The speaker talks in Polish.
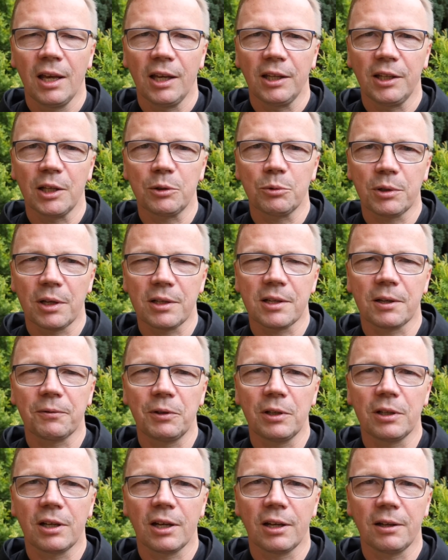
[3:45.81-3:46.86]
Ja tutaj za
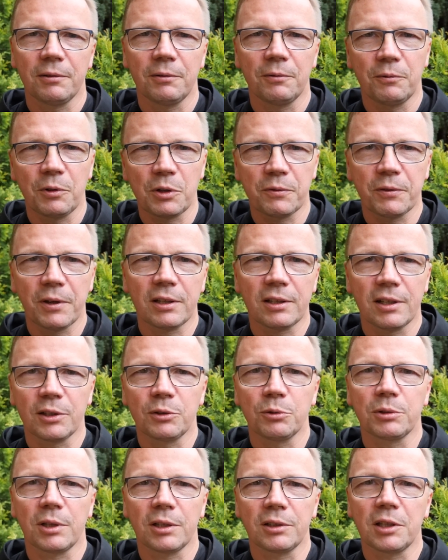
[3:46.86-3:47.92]
chwilkę wyświetlę
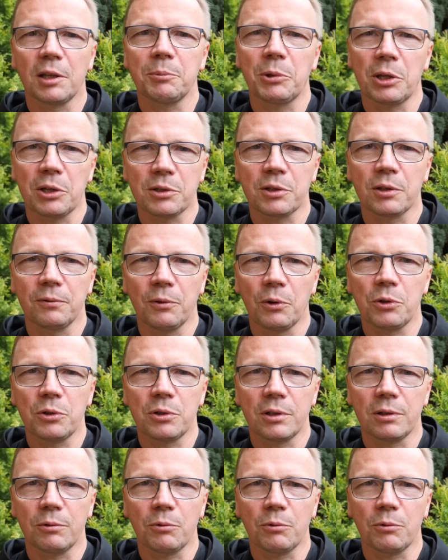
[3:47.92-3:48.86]
tutaj te miejscowości,